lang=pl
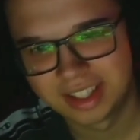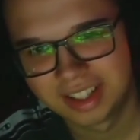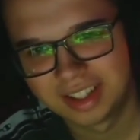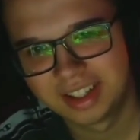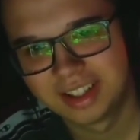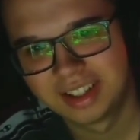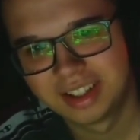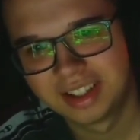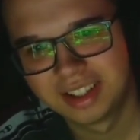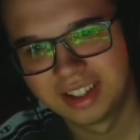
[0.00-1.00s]
No,
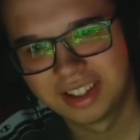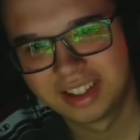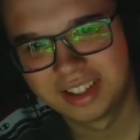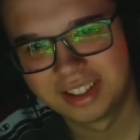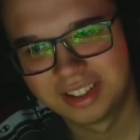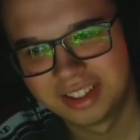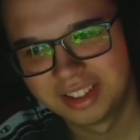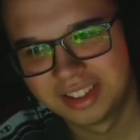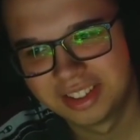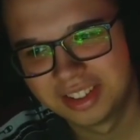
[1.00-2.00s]
oczywiście.
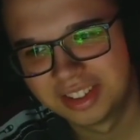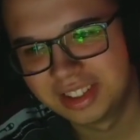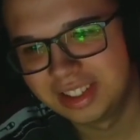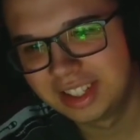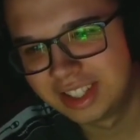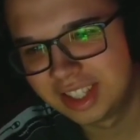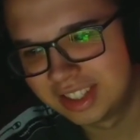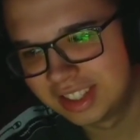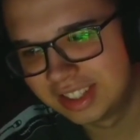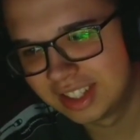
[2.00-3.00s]
I się cieszysz
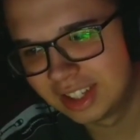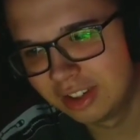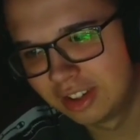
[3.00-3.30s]
z tego?